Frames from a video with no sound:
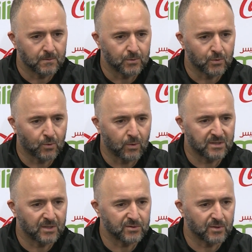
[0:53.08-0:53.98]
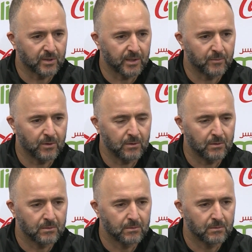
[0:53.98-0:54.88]
sur trois séances d'entraînement,
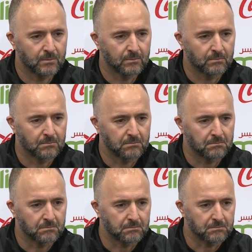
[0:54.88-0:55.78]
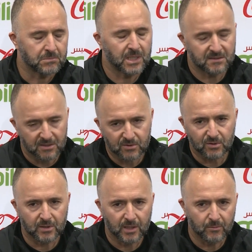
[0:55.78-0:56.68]
quatre séances
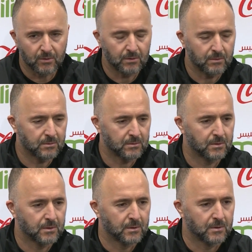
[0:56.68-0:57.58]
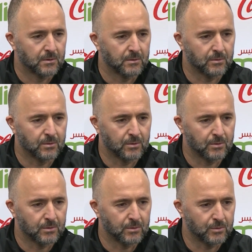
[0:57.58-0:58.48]
d'entraînement,
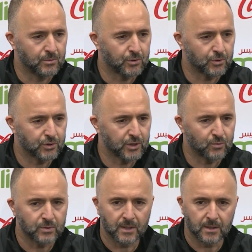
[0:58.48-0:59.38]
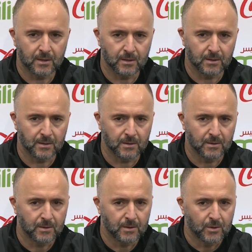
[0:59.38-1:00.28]
de, changer tout
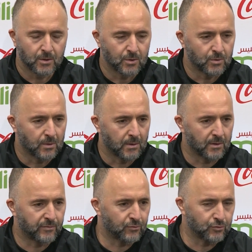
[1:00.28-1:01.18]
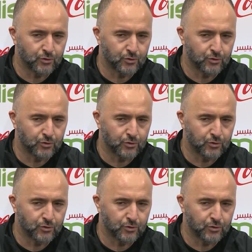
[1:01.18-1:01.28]
un, fond de